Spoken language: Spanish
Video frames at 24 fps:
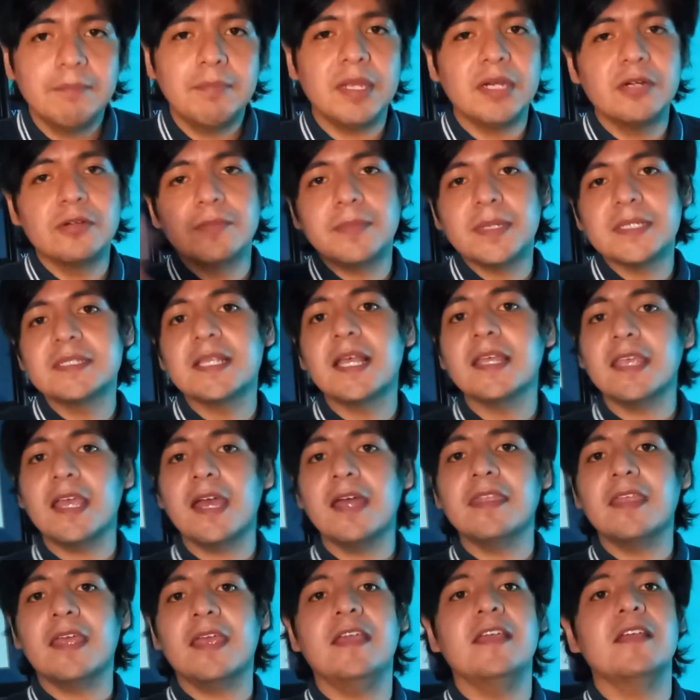Pero más
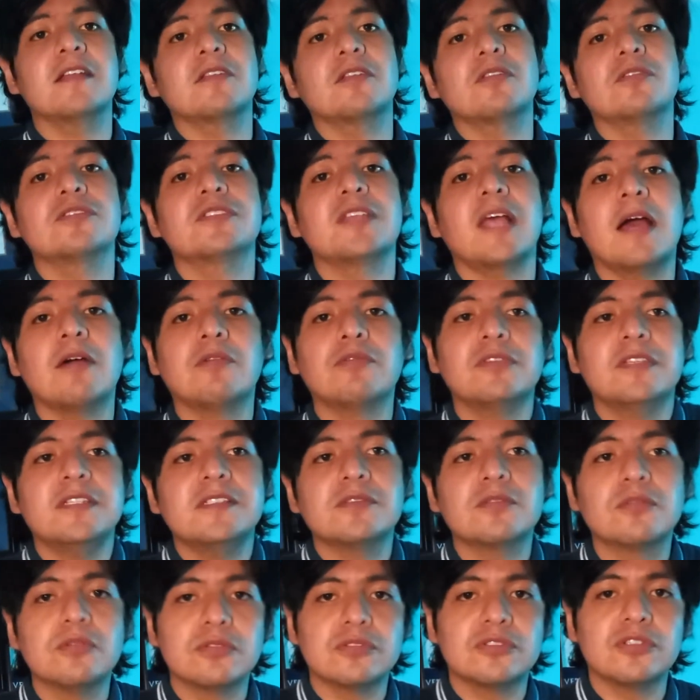allá de irnos a un
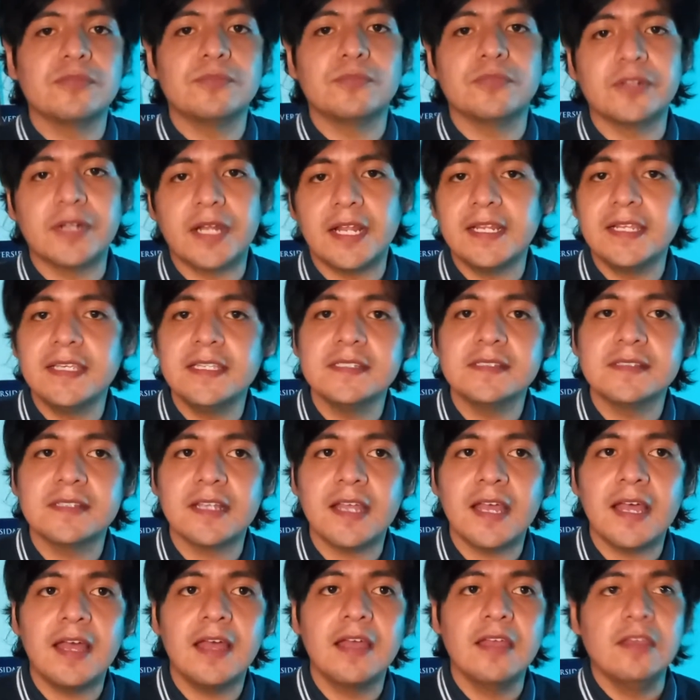discurso
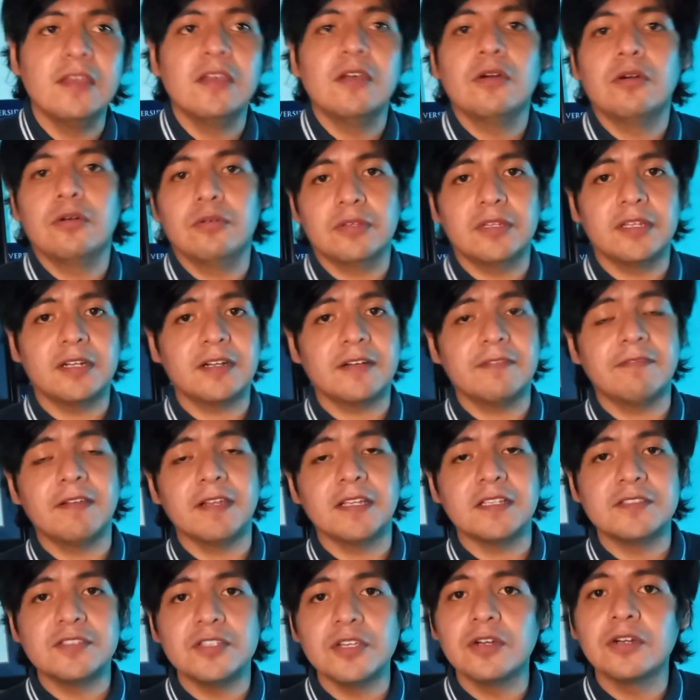moralista o de
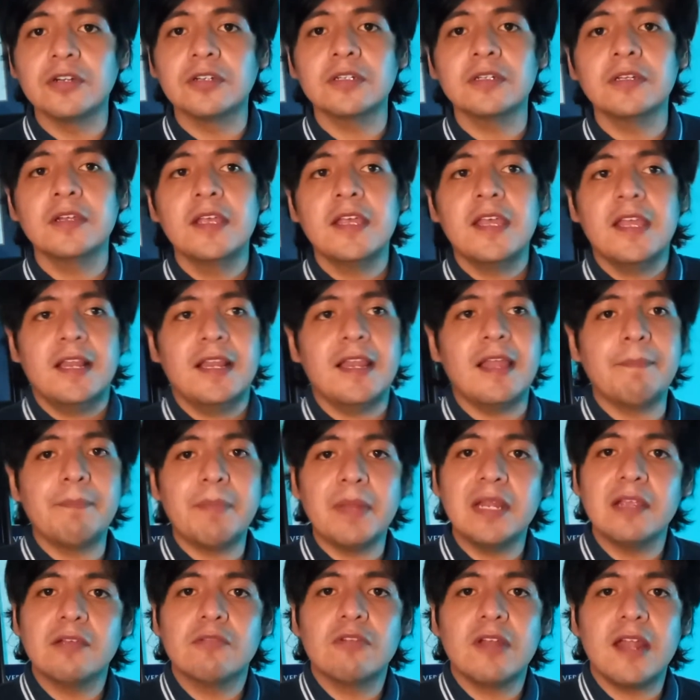reflexión, la
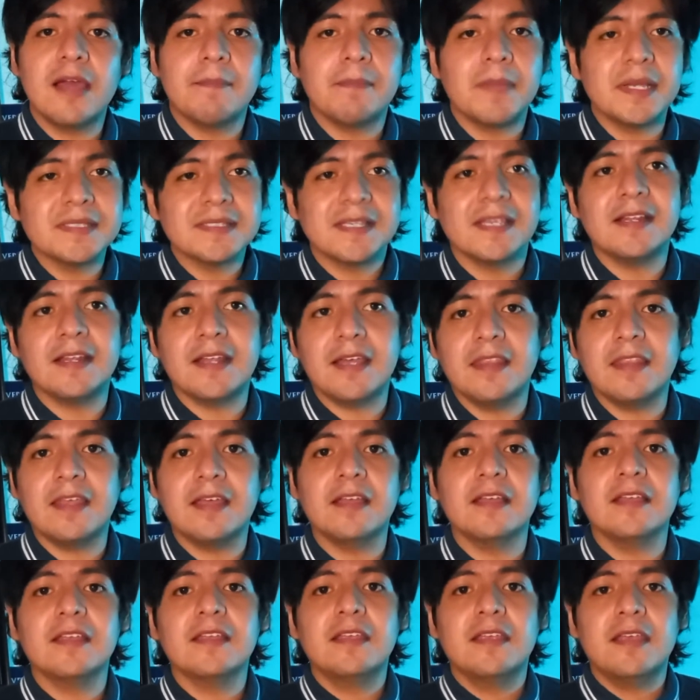película más que
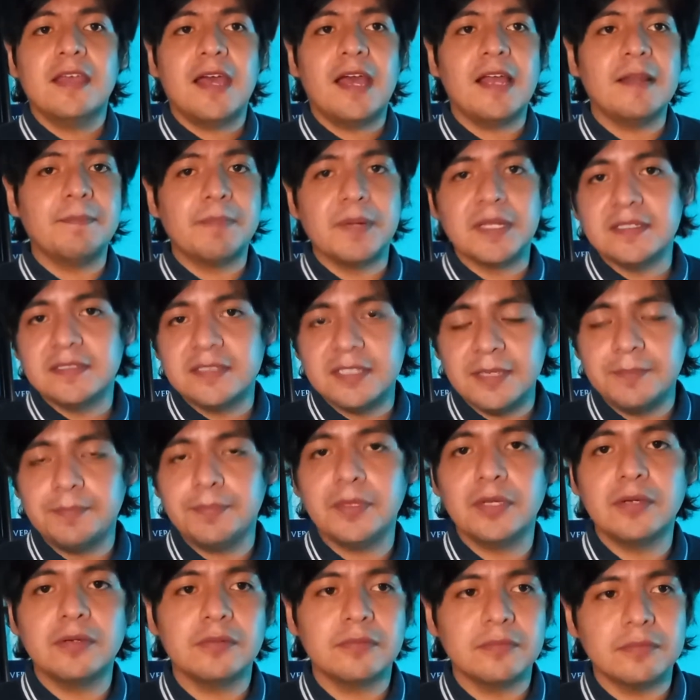nada al
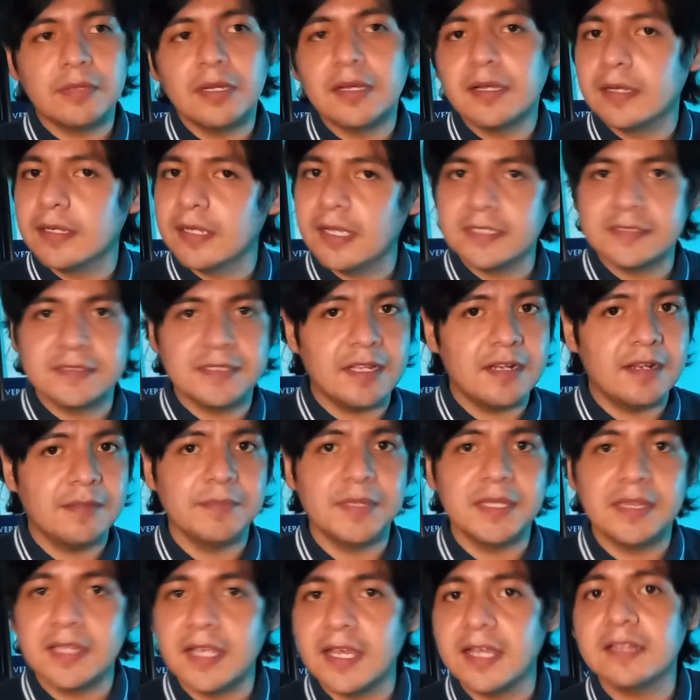principio hasta la
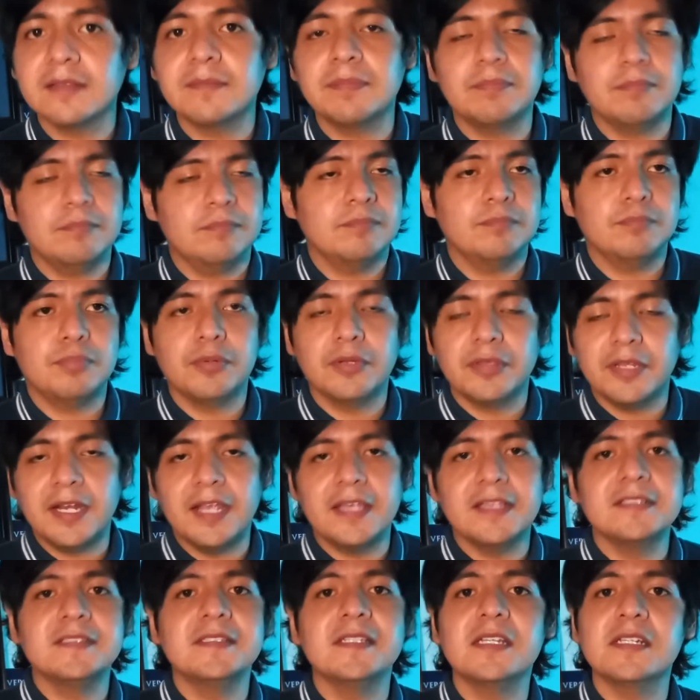mitad, podría
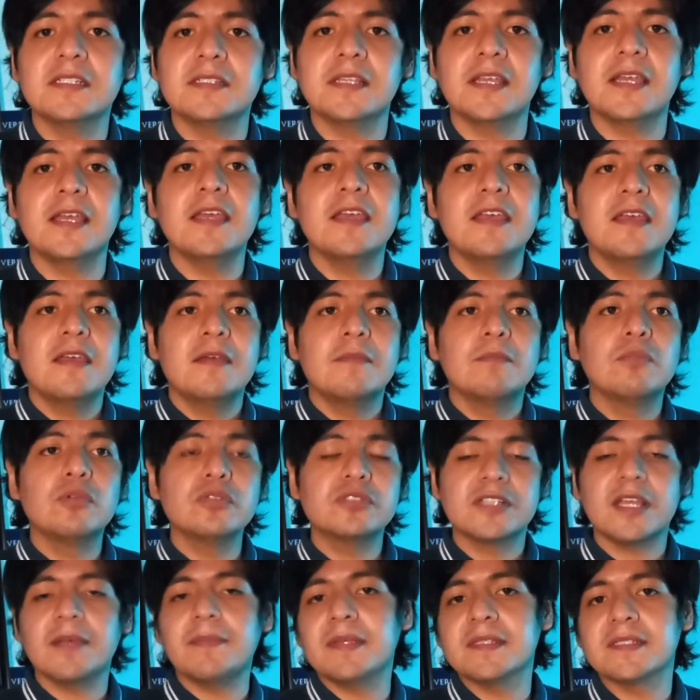decirse,
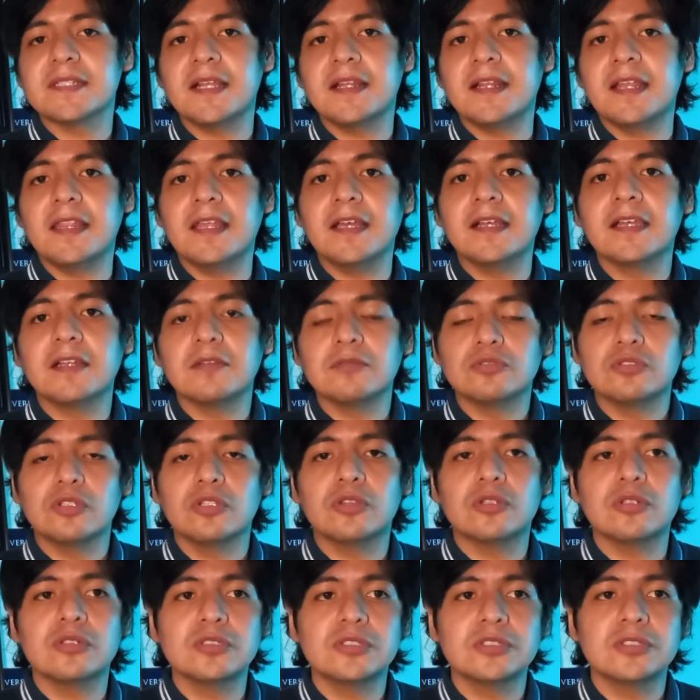busca más que nada que
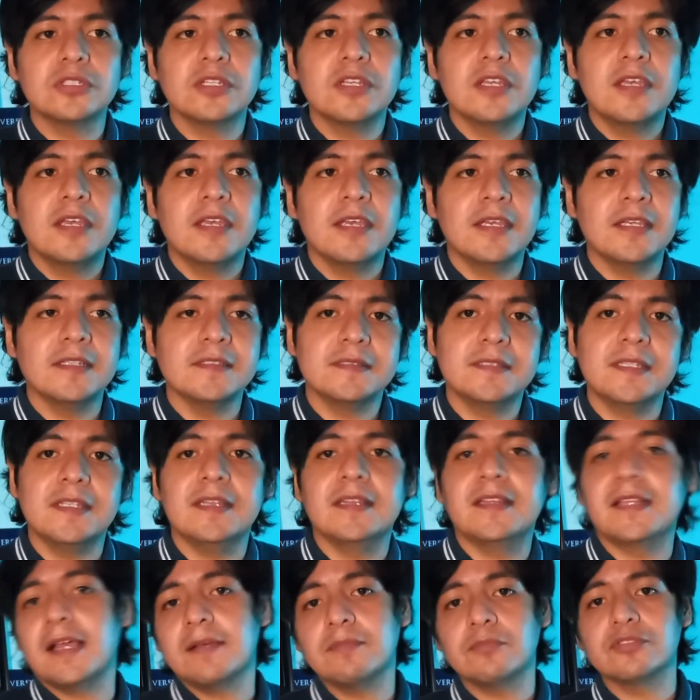nosotros eh,
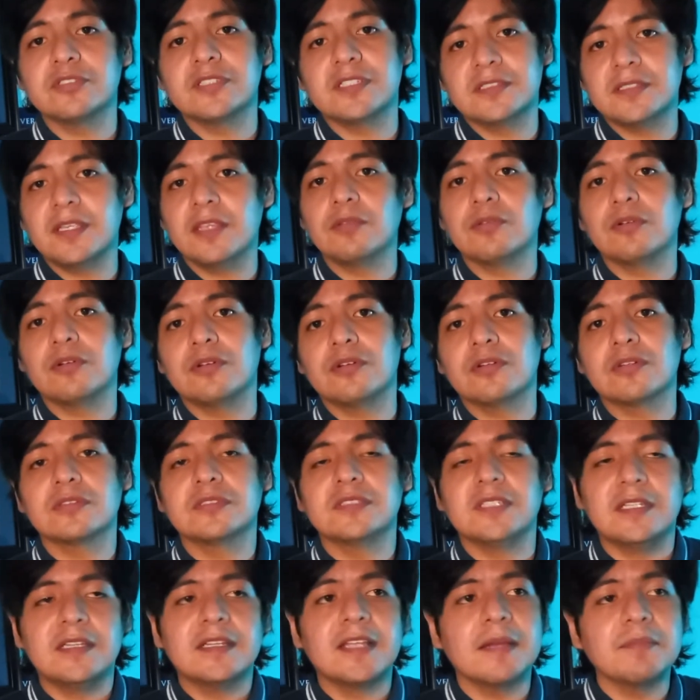sintamos ese dolor,
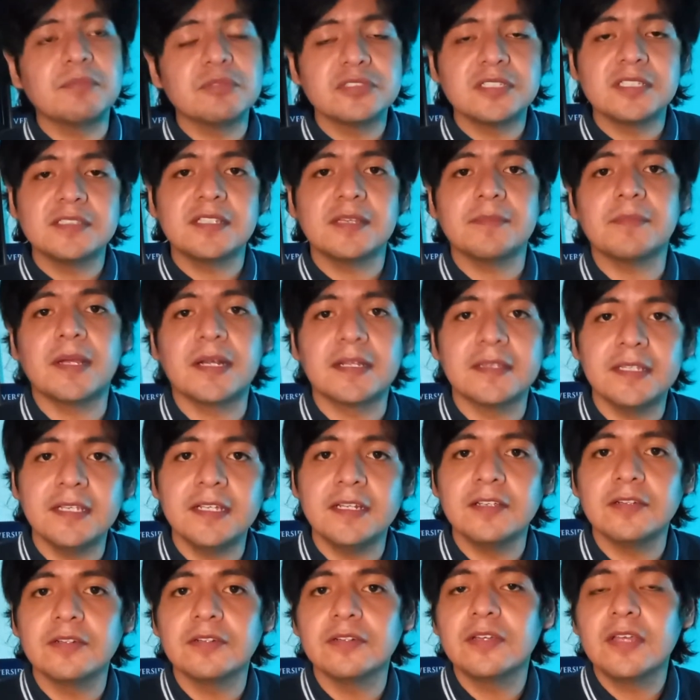sintamos ese
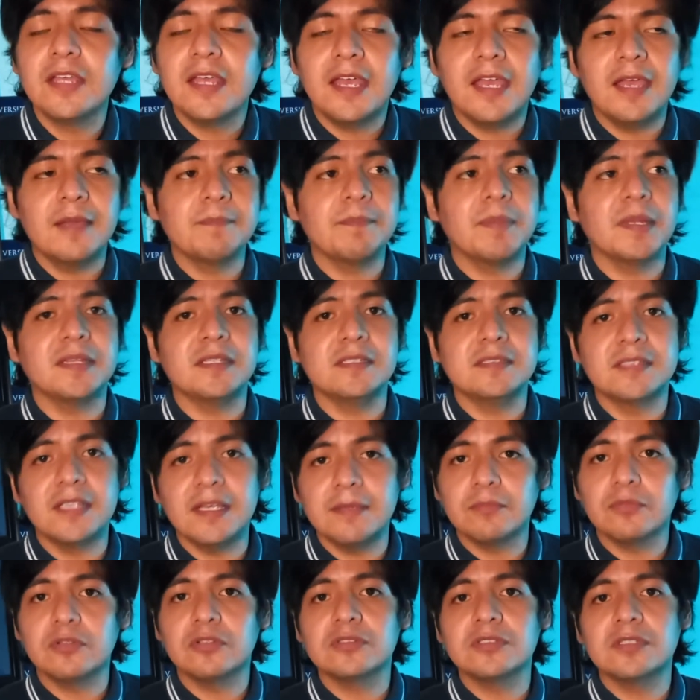martirio,
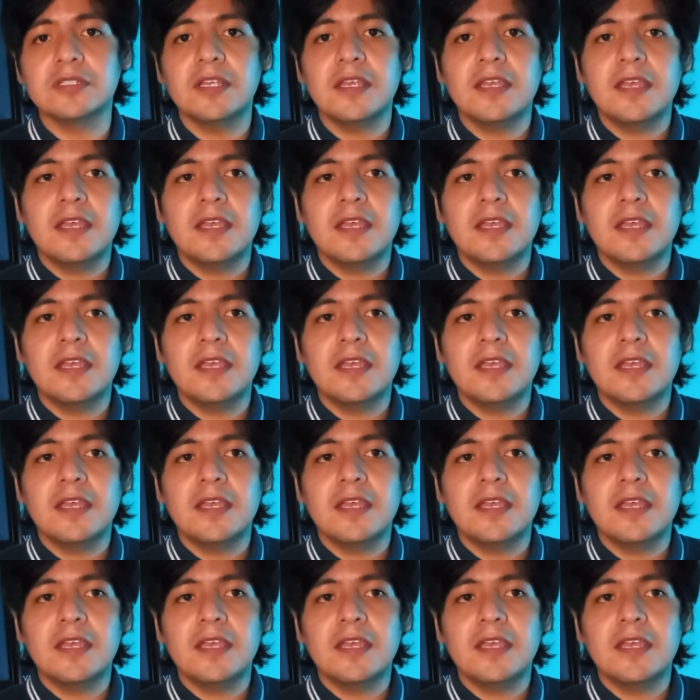empaticemos,